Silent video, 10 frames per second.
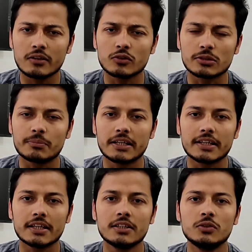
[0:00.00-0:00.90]
कुछ
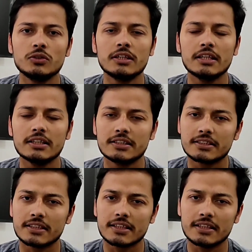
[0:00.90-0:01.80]
ब्रेकिंग न्यूज है
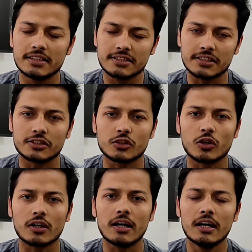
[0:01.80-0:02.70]
जिससे कि इस
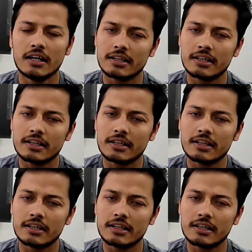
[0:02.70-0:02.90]
स्टॉक का